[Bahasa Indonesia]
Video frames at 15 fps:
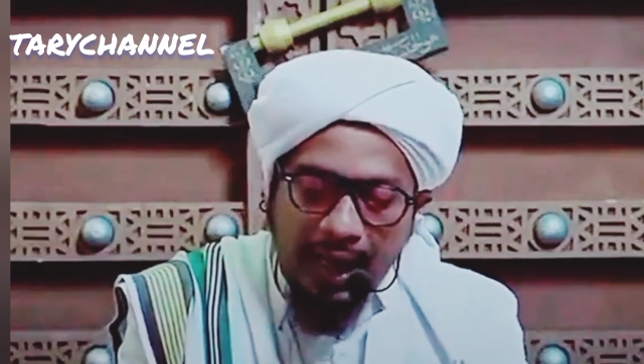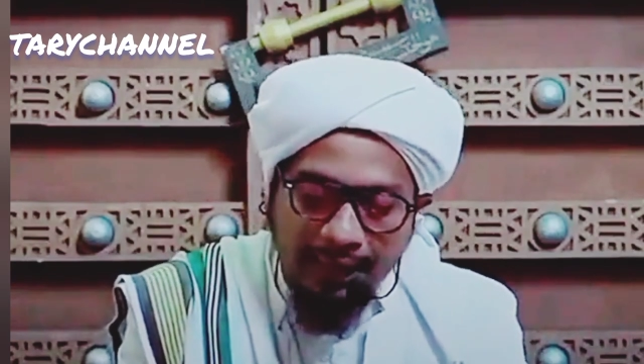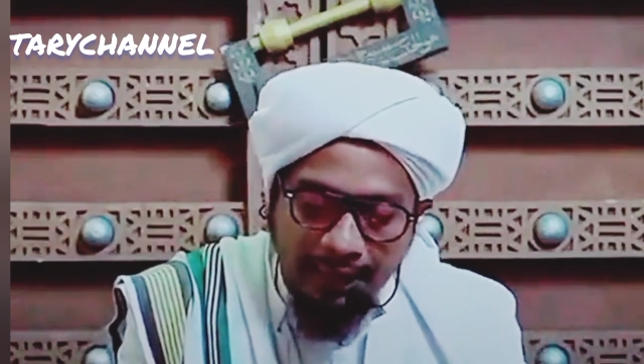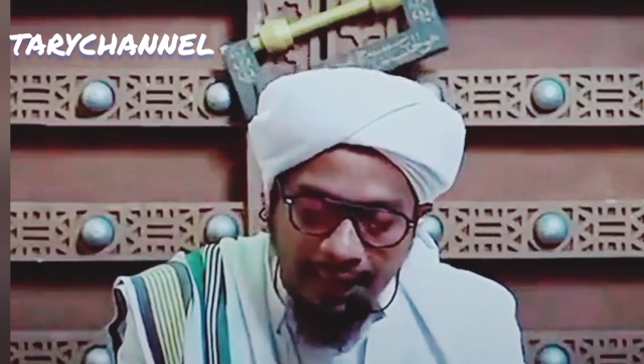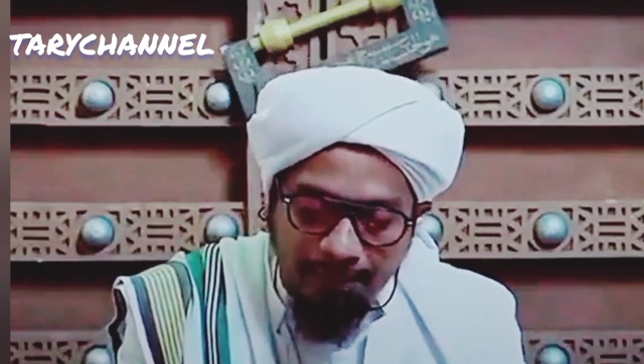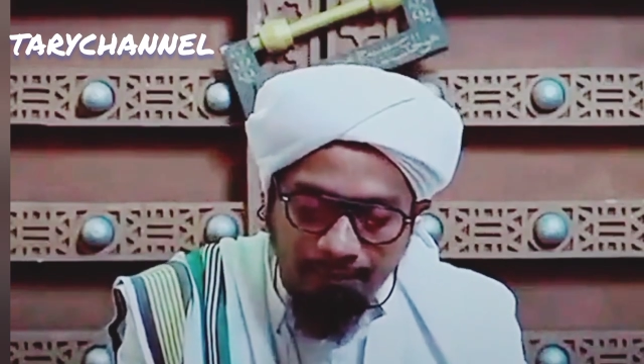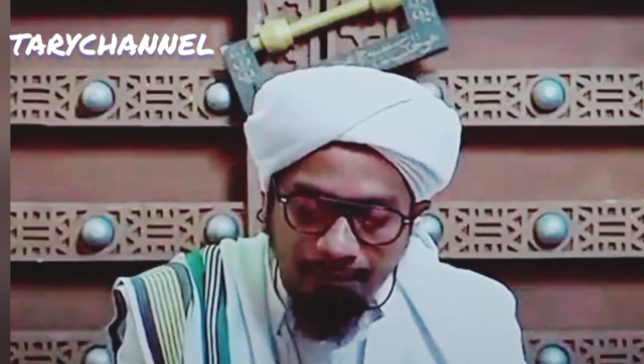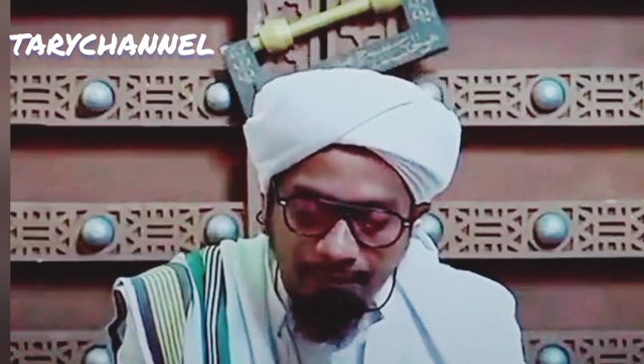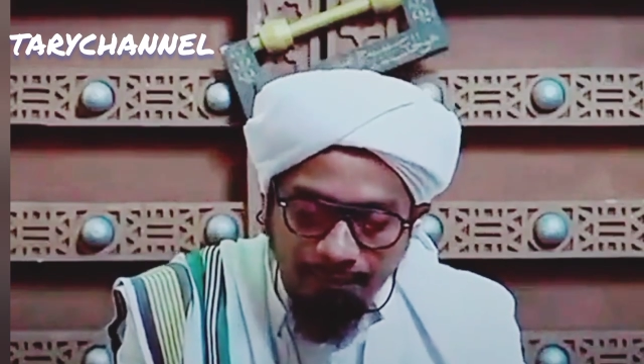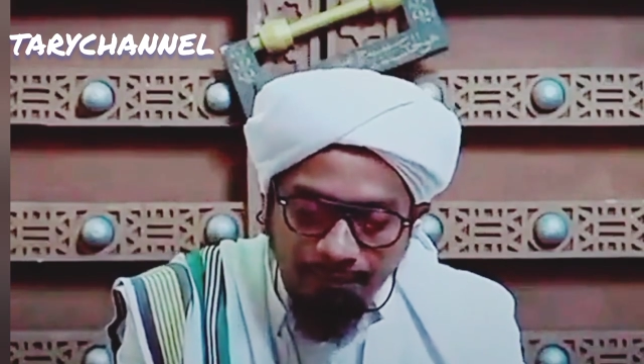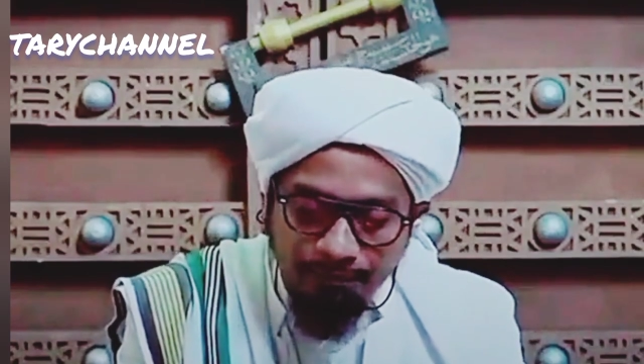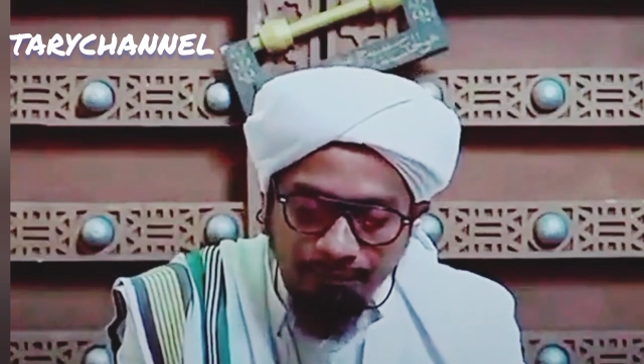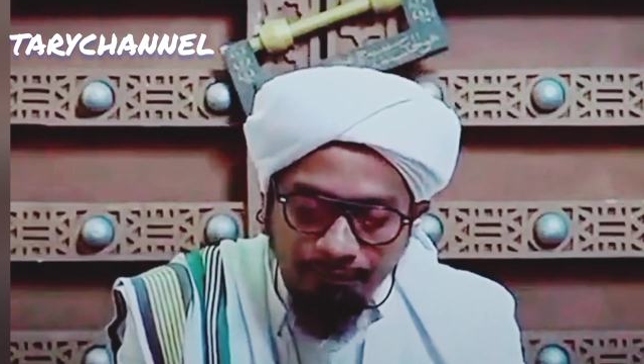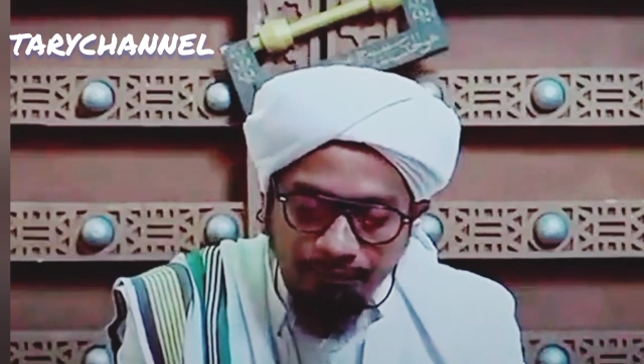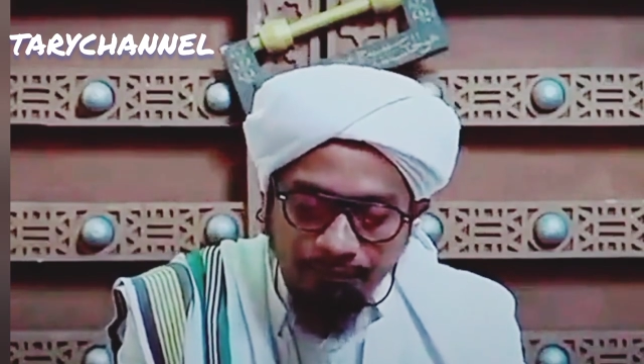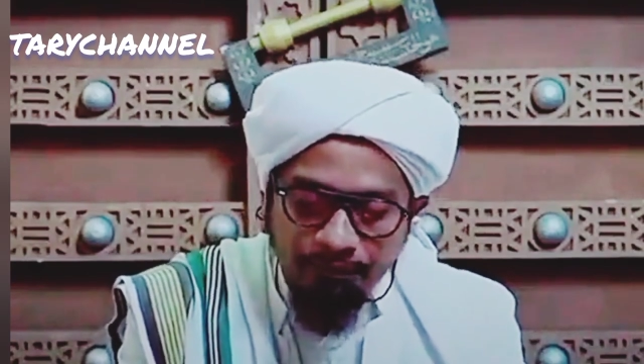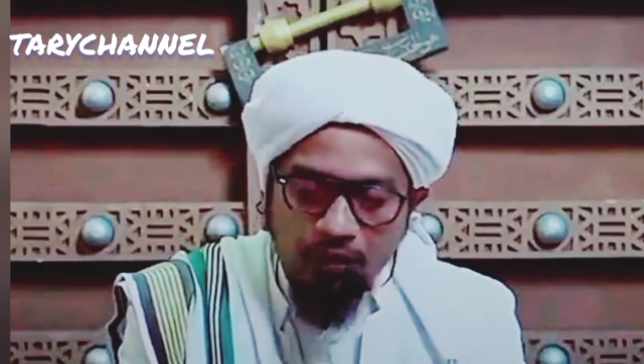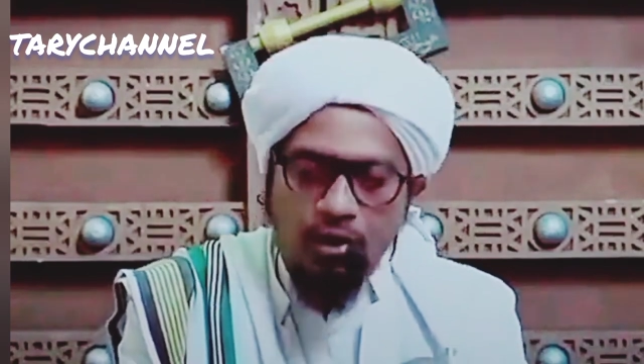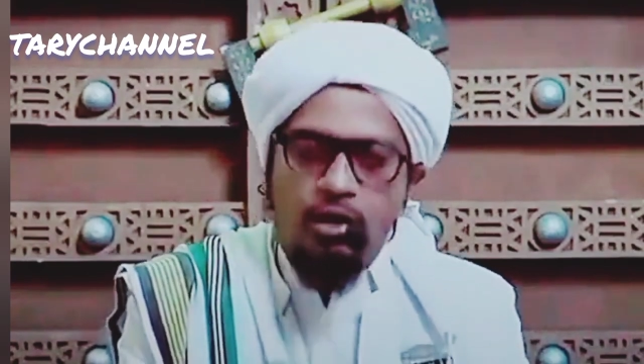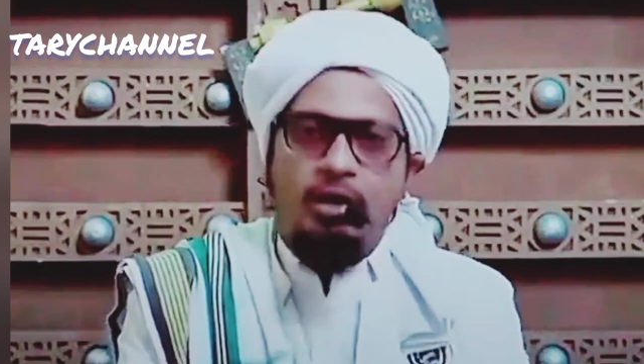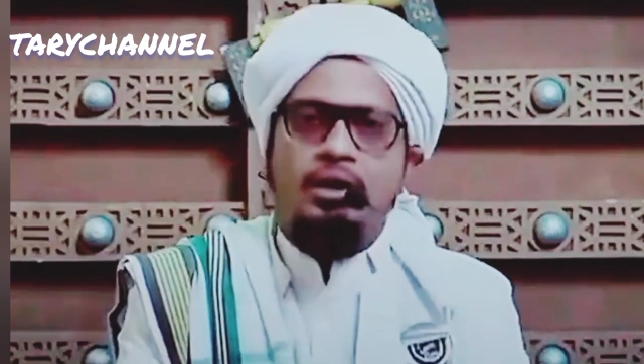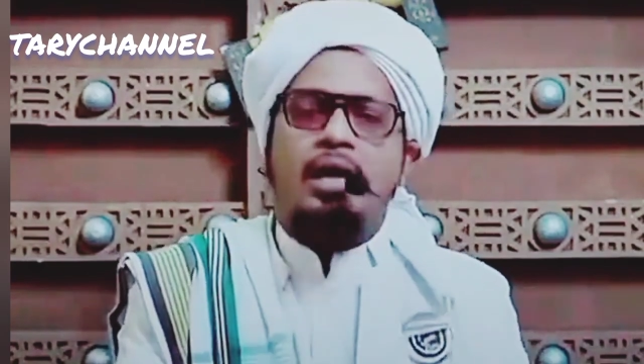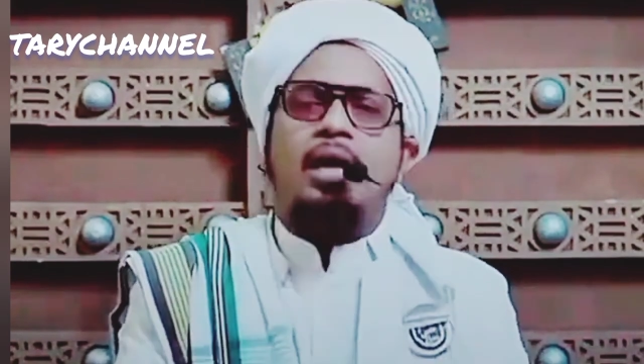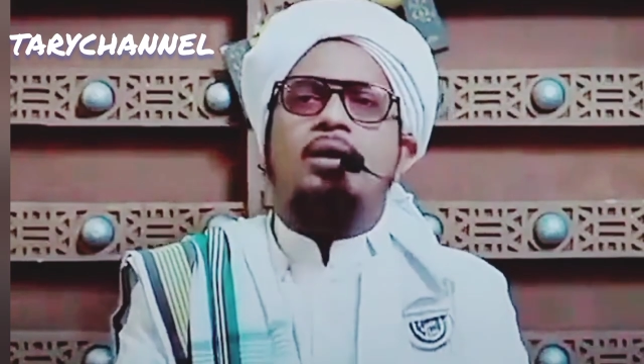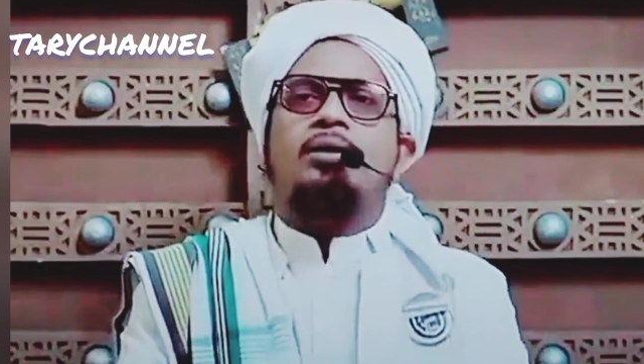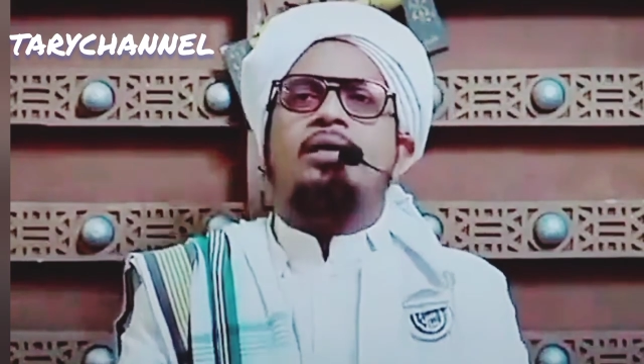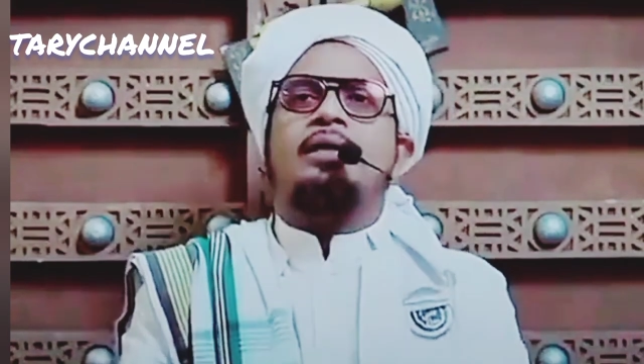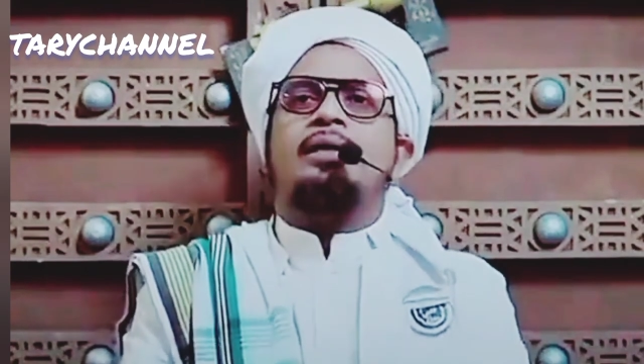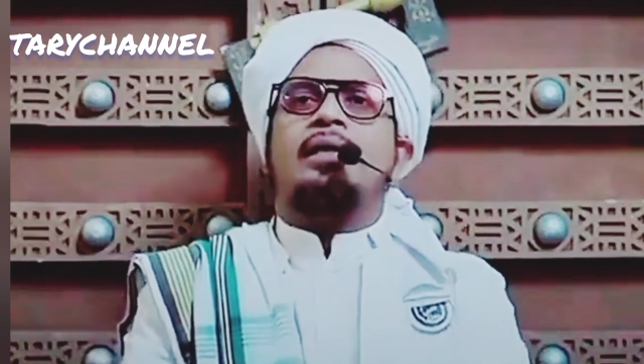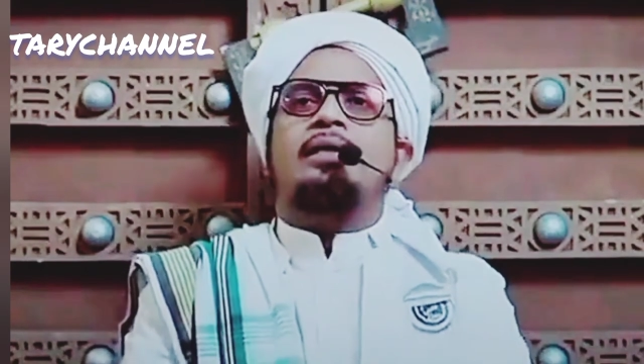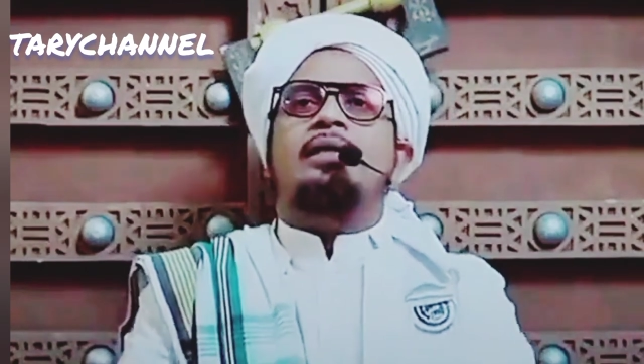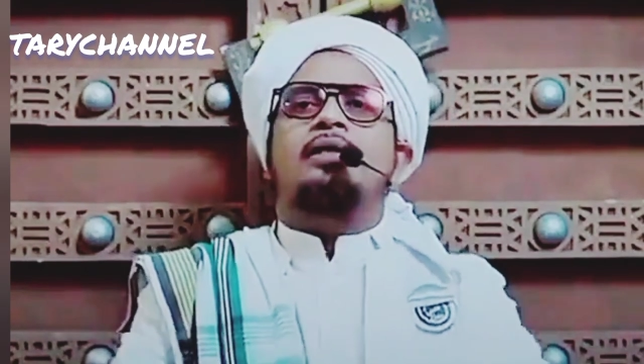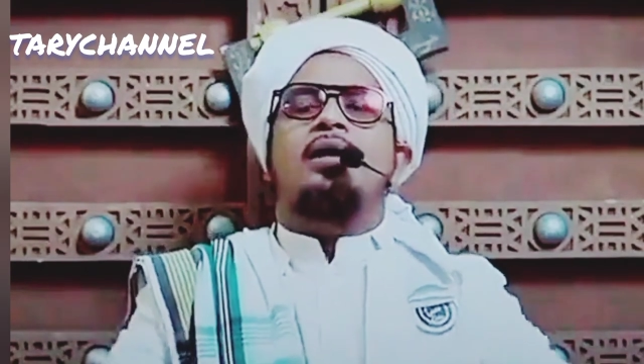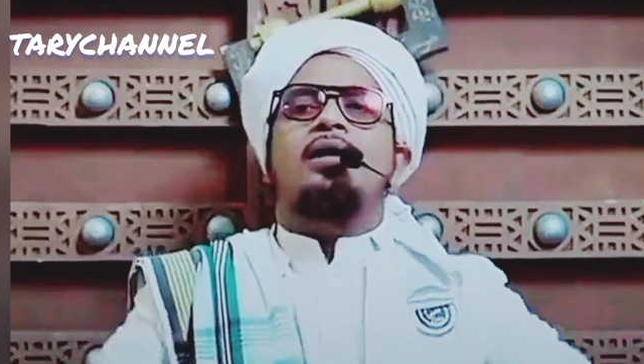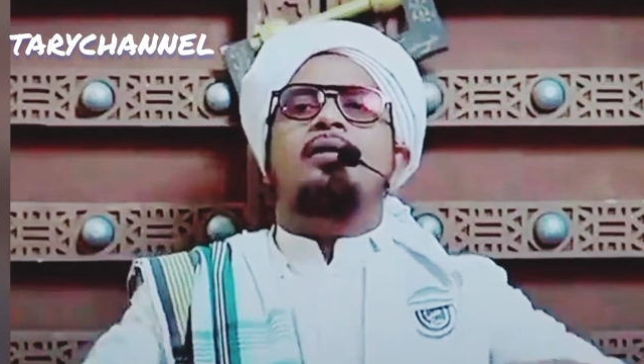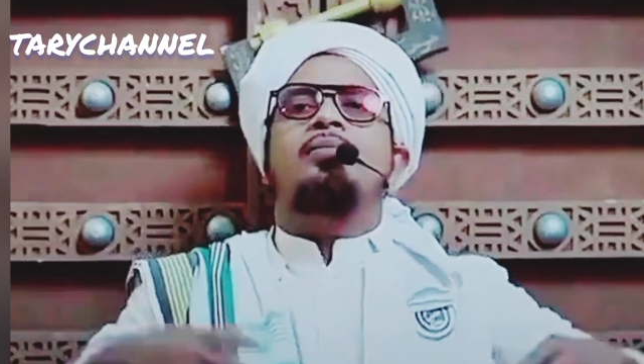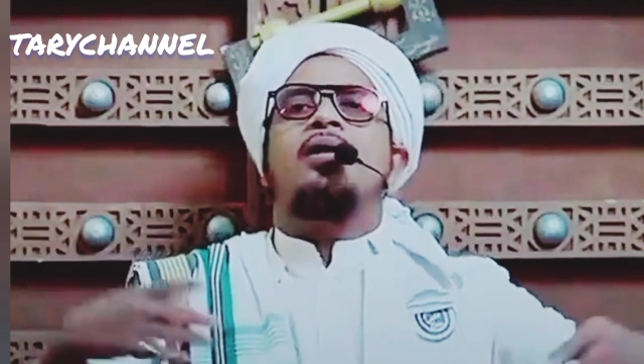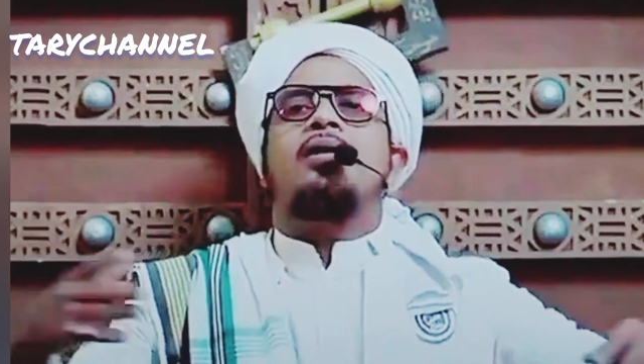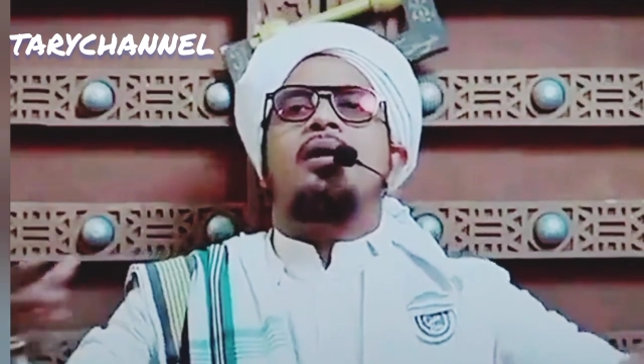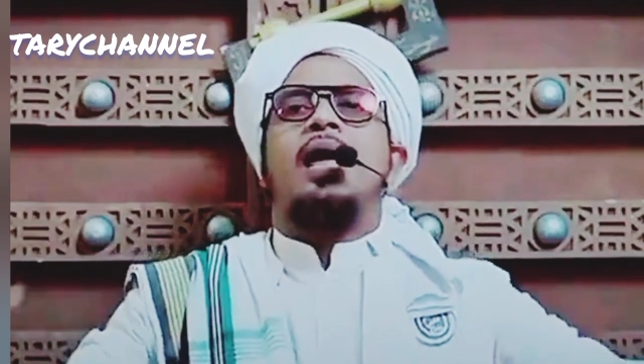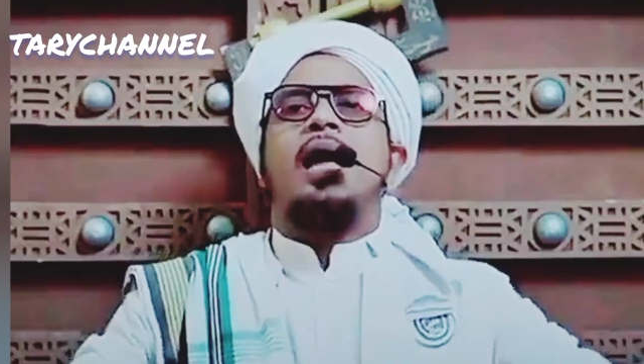hakim. Kalau kita didolimi